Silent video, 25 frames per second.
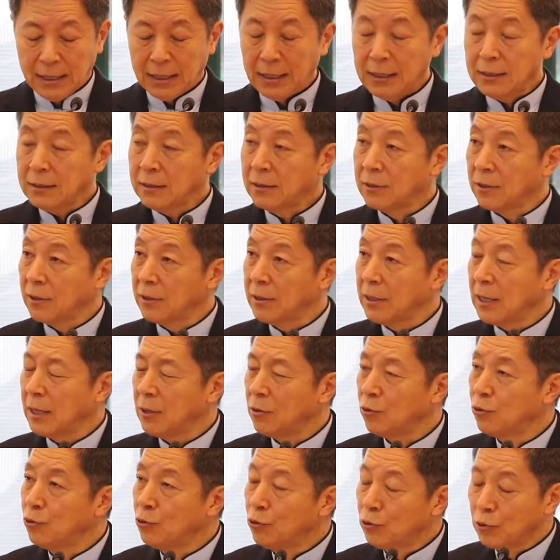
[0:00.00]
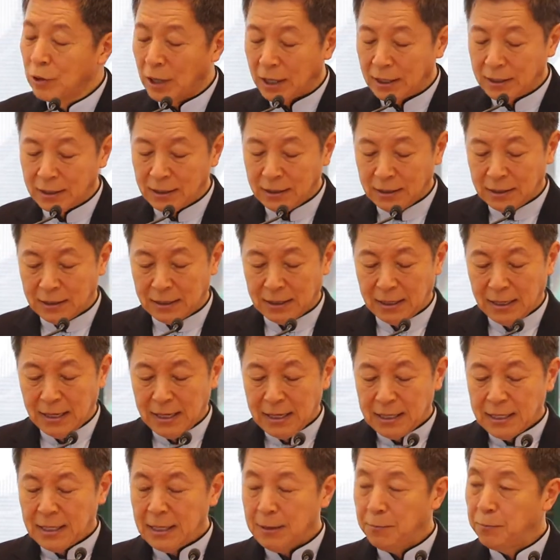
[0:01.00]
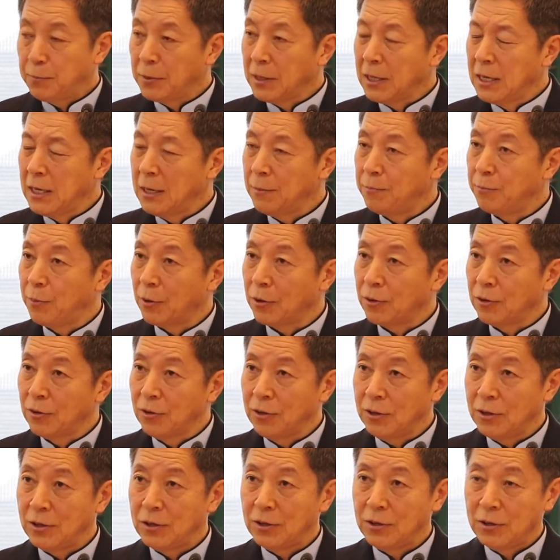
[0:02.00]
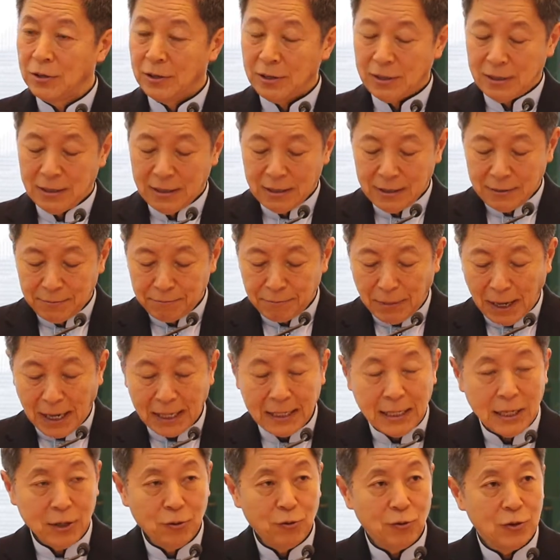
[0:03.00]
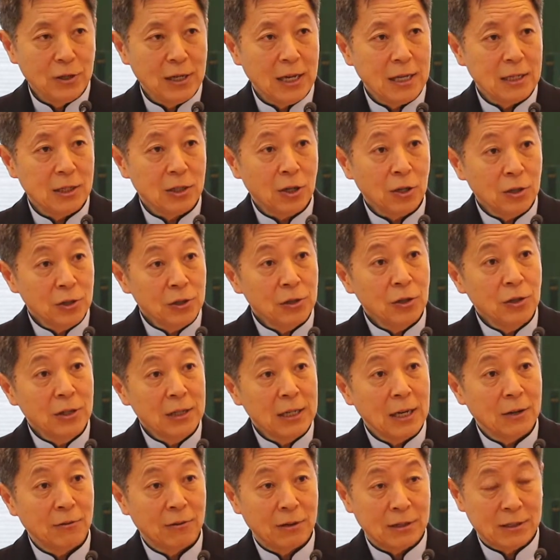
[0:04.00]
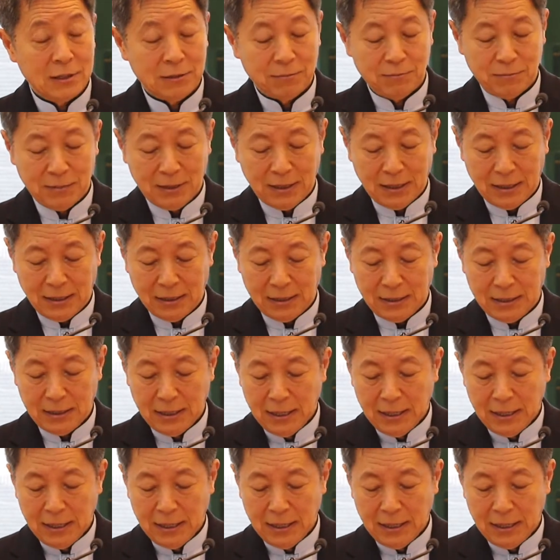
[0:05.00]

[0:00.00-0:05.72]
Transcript: 그러니까 그런데 누가는 이 빌립보를 마게도니아의 첫성이라고 그랬습니다.